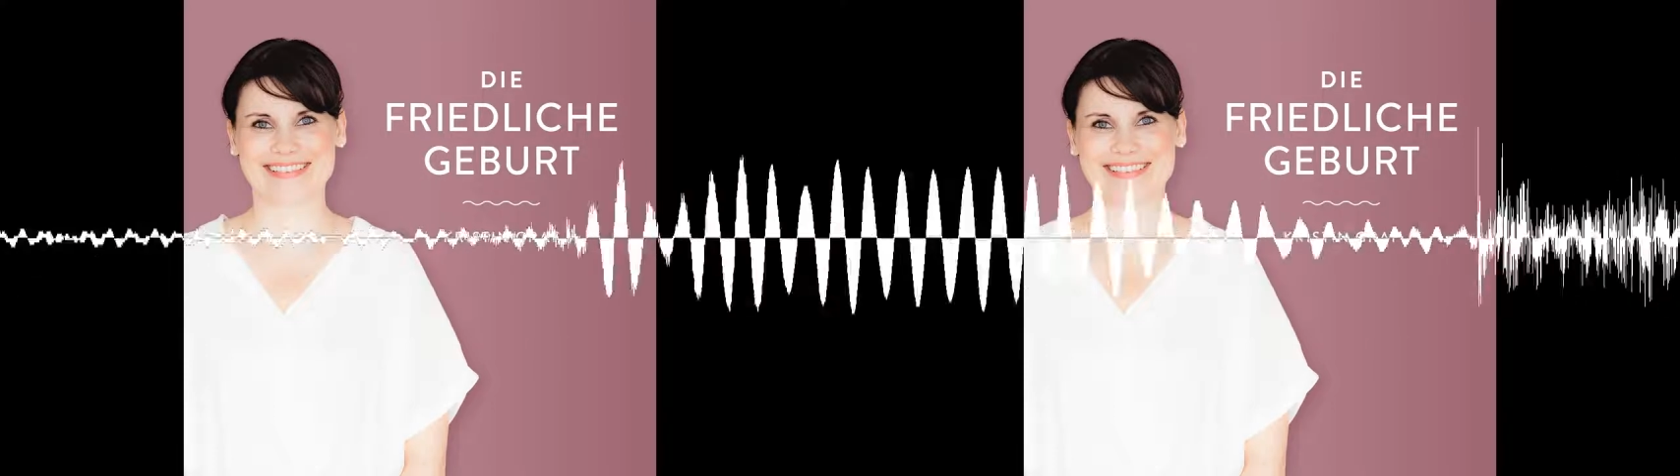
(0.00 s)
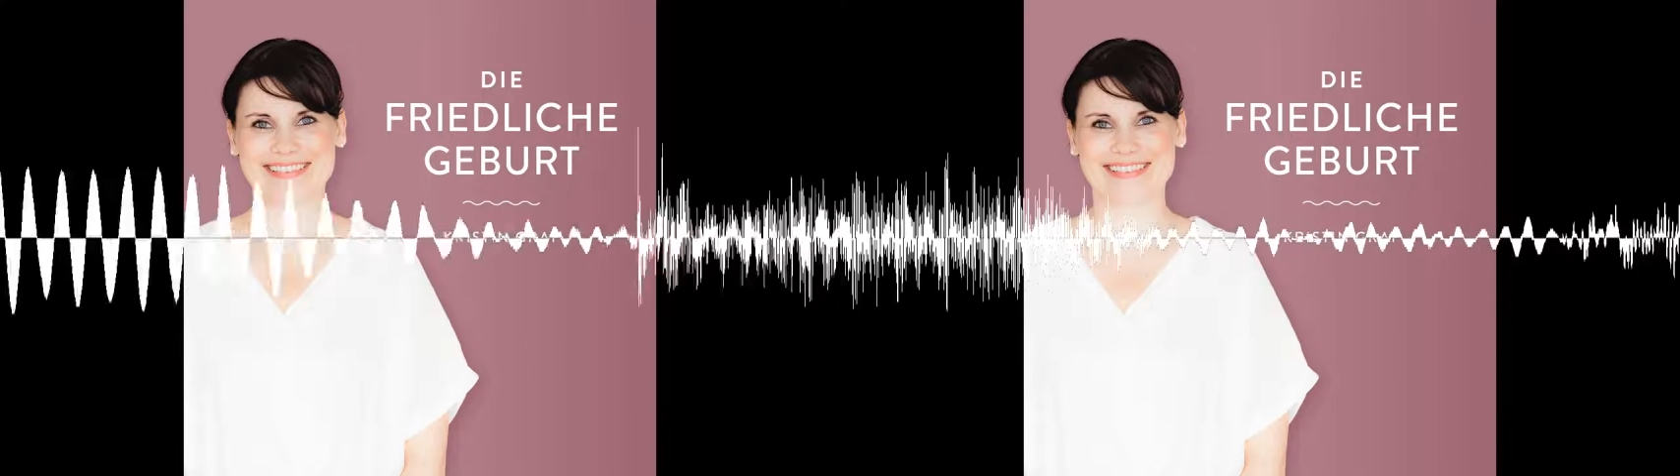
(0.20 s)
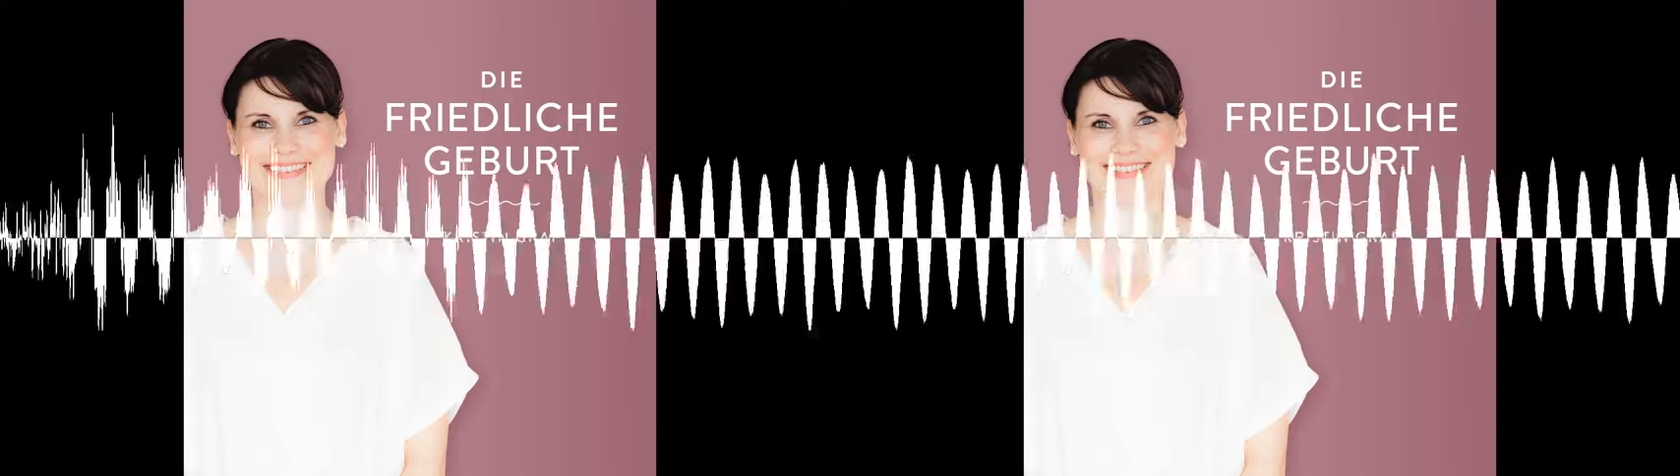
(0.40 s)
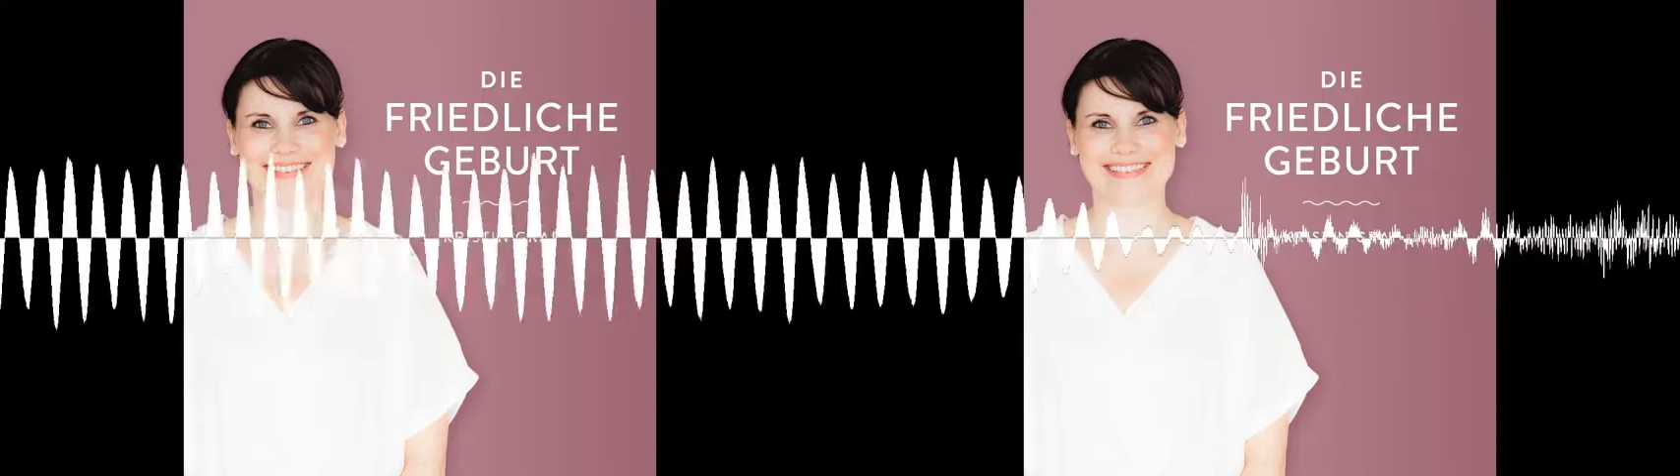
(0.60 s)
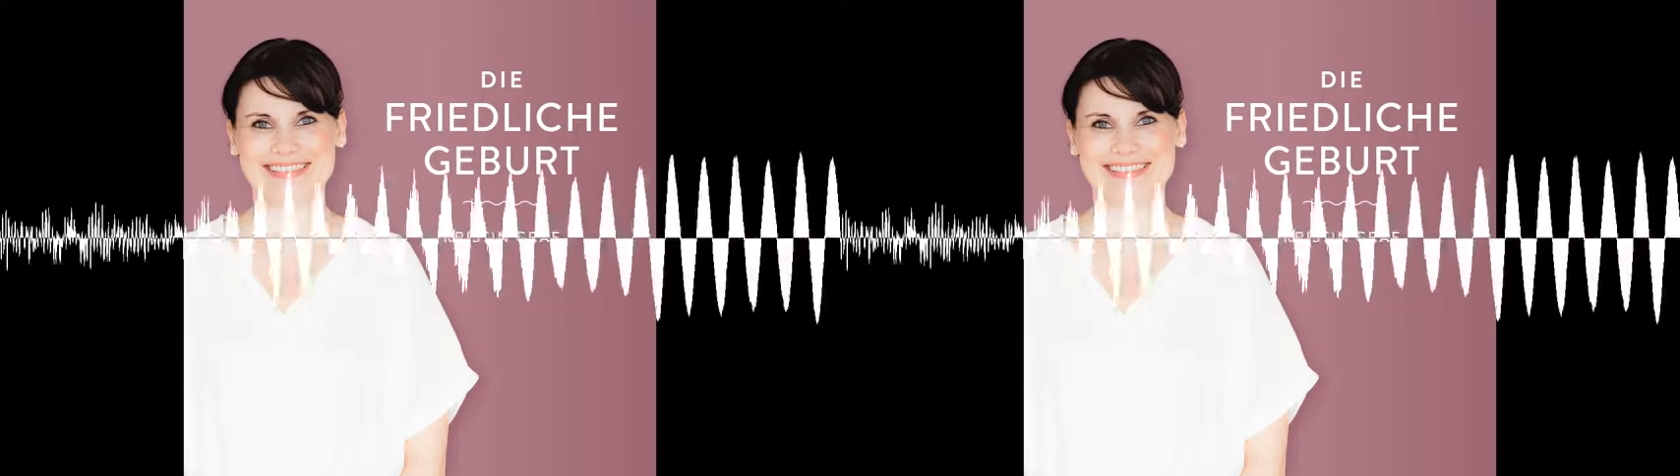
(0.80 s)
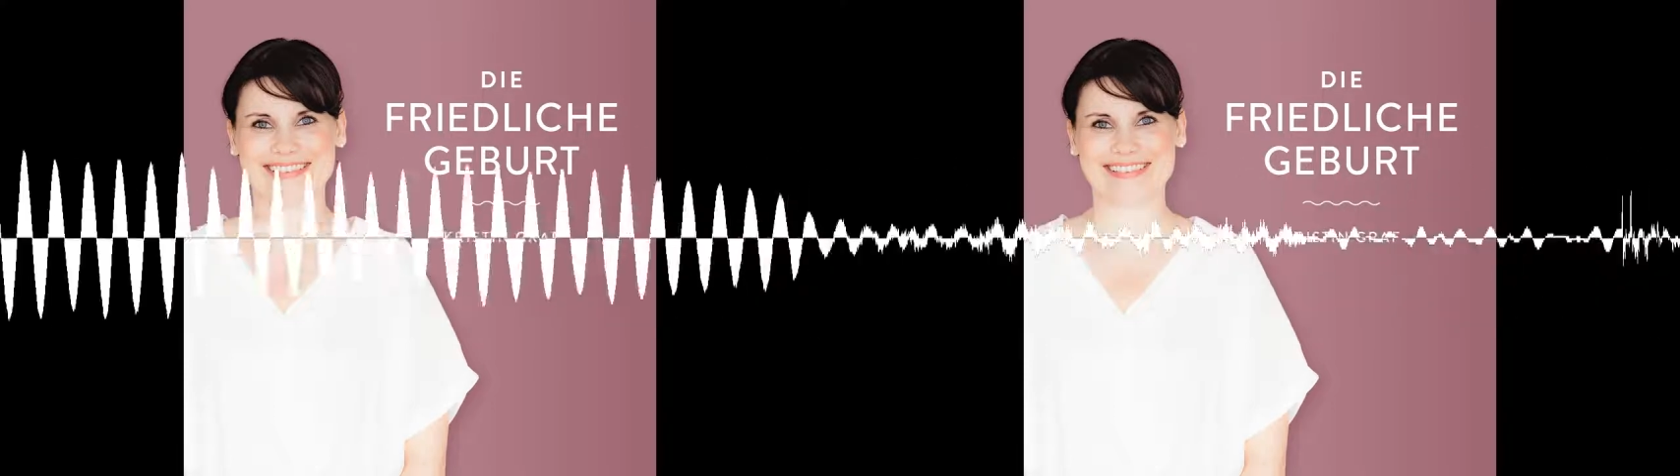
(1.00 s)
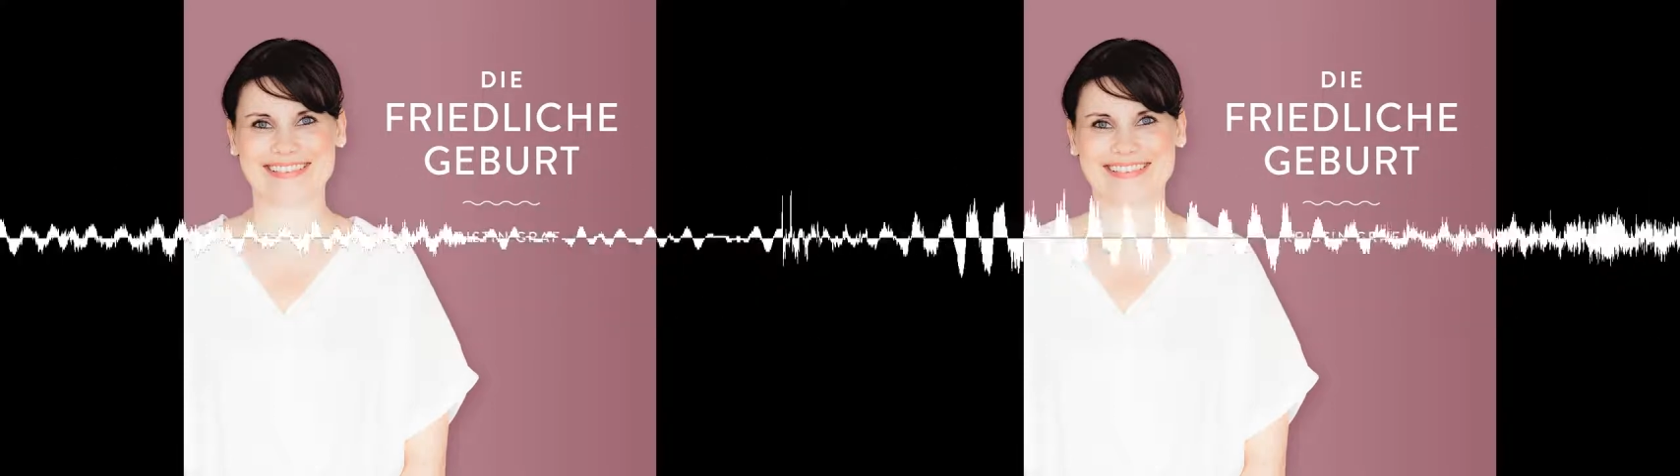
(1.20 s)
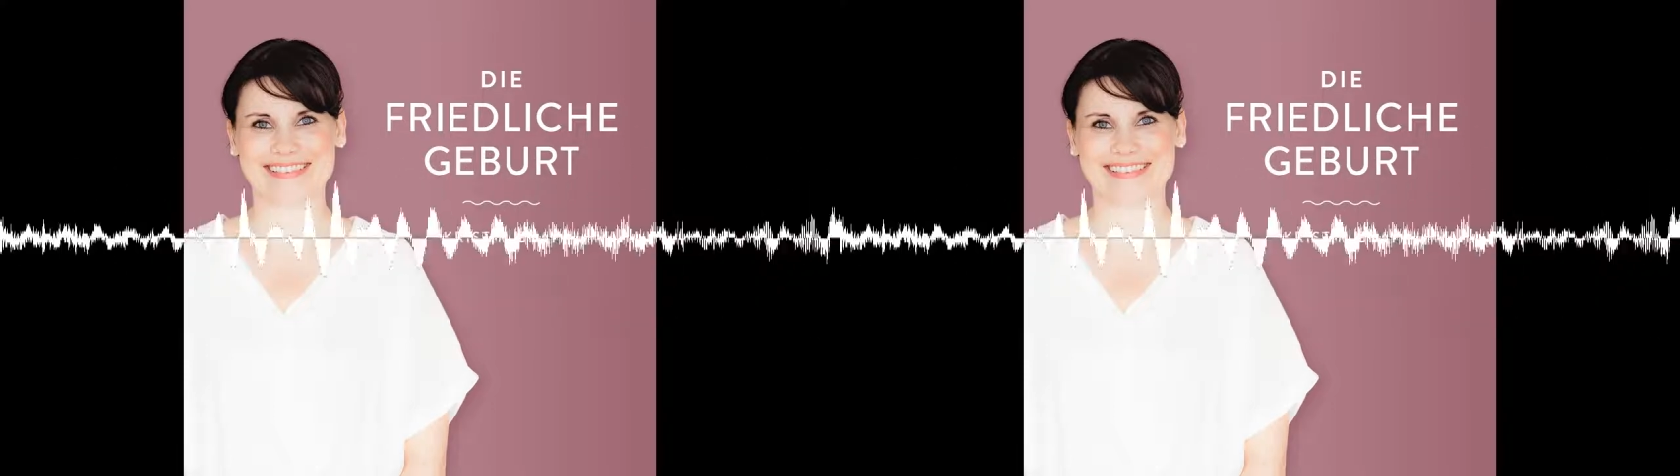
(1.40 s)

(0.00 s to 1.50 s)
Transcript: entspannen kannst,